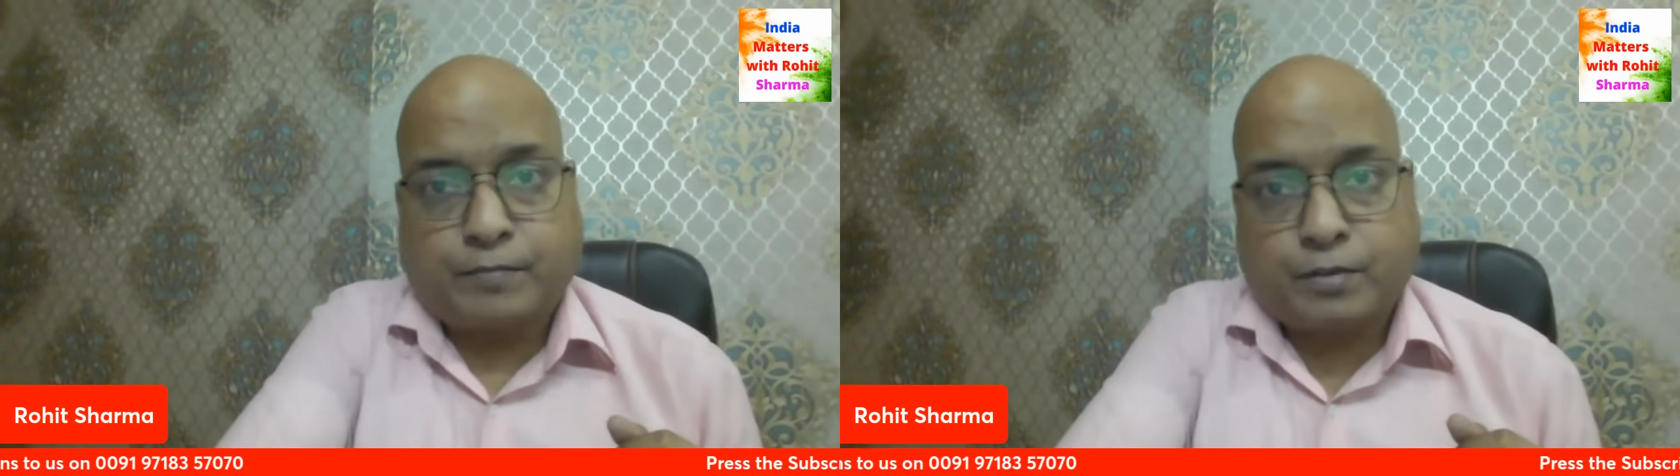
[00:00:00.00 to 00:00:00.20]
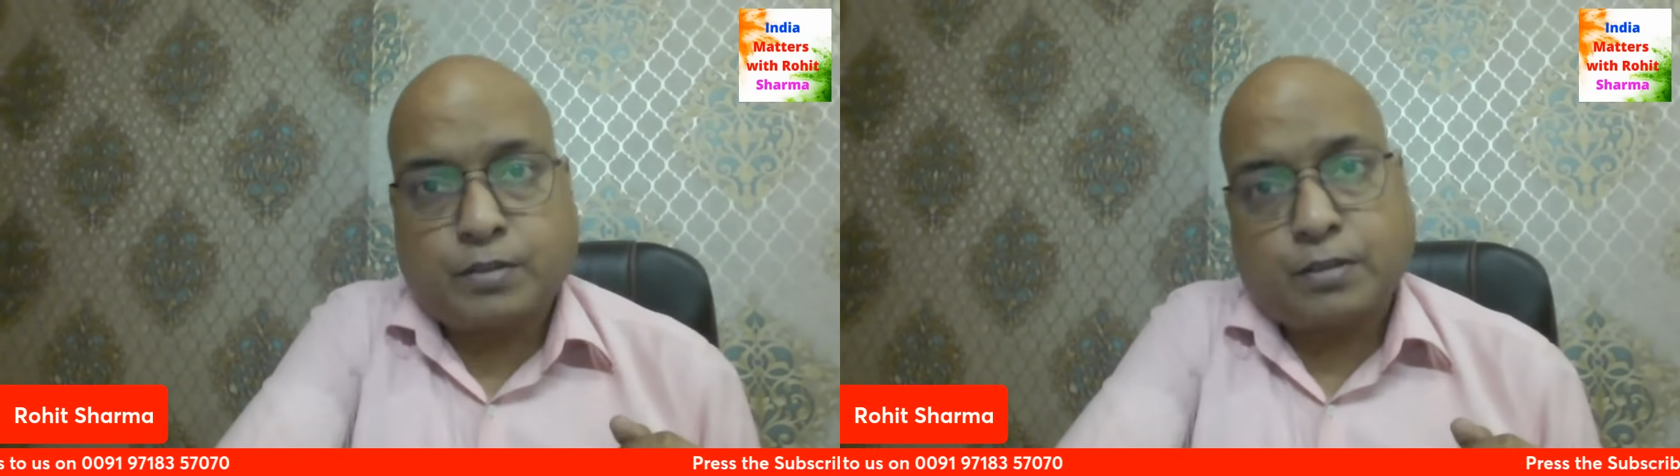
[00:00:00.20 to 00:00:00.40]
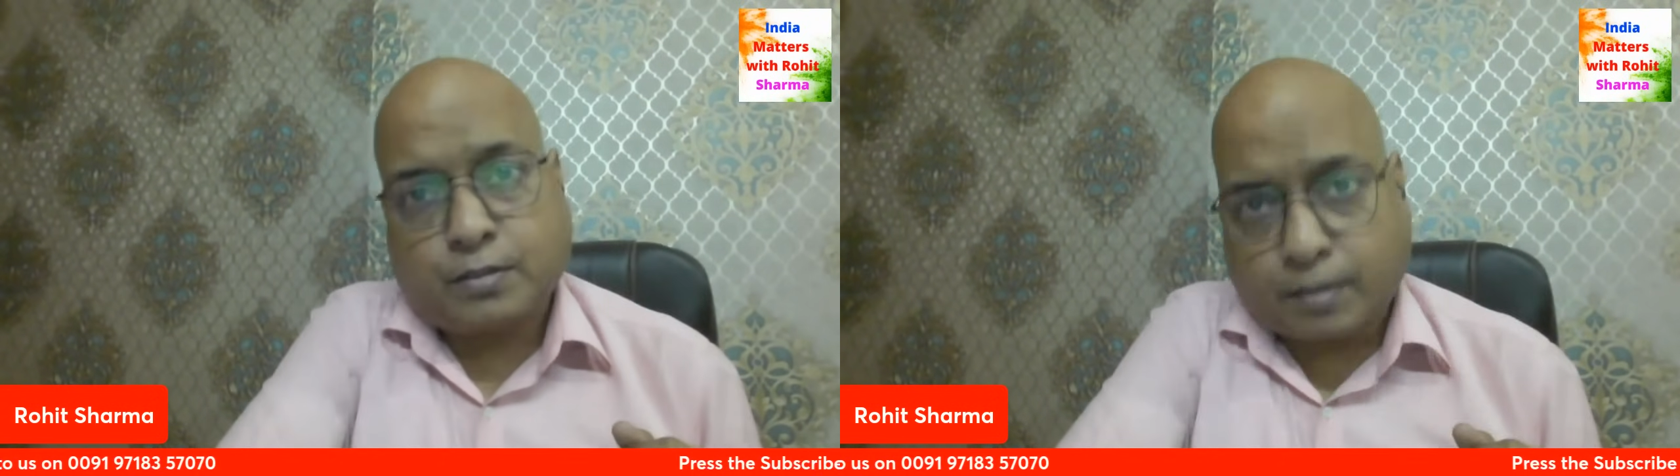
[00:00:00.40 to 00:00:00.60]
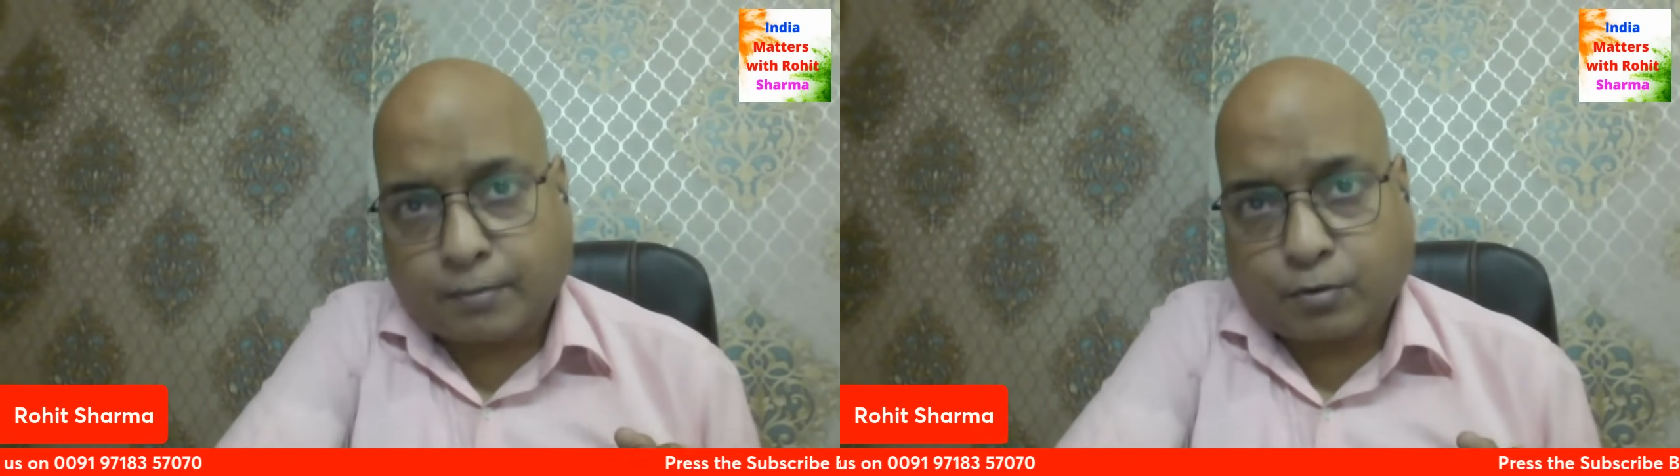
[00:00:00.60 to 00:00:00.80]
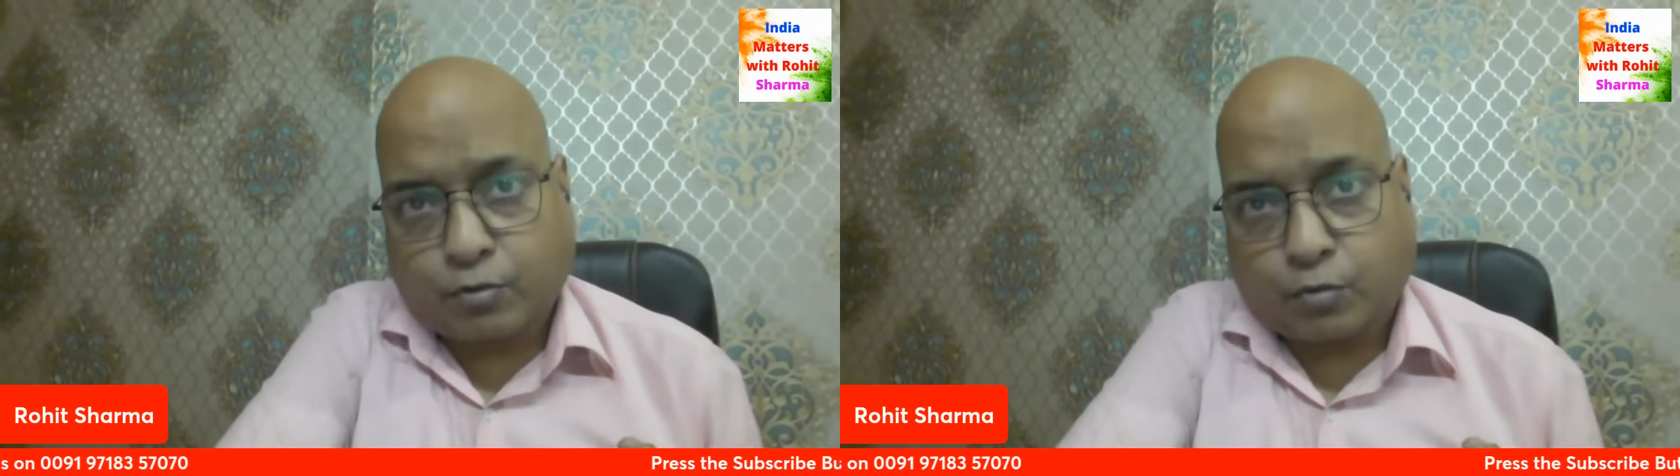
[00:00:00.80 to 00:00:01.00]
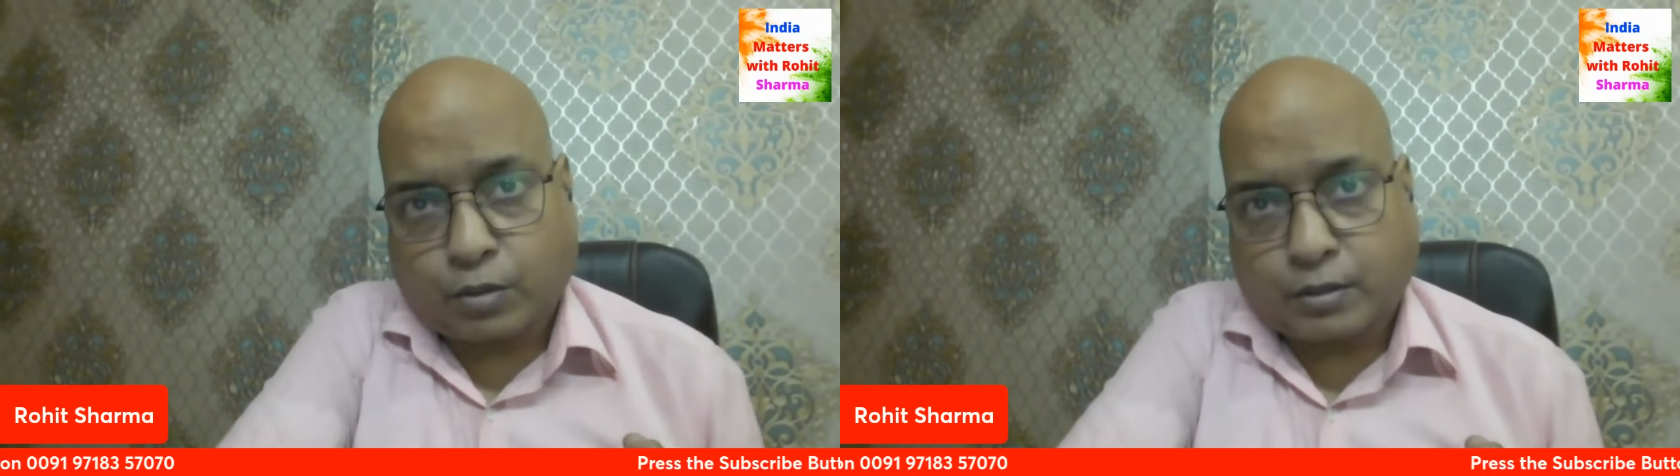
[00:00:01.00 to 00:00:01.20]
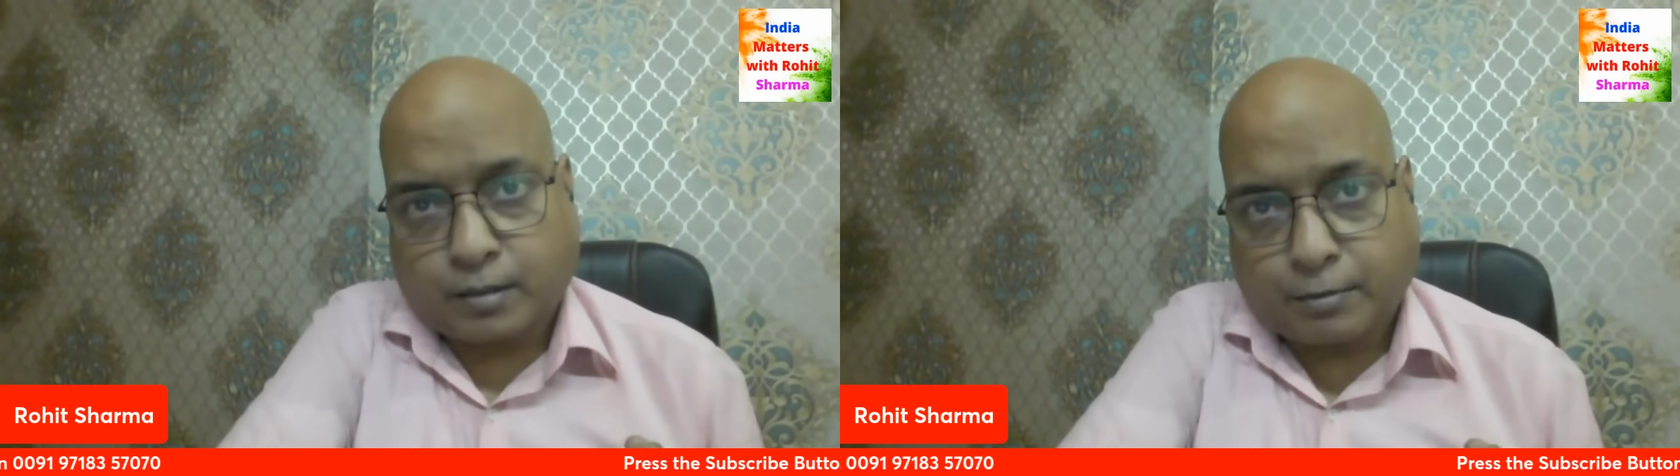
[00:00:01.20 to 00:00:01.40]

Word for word: जिसने सबको धोखा दिया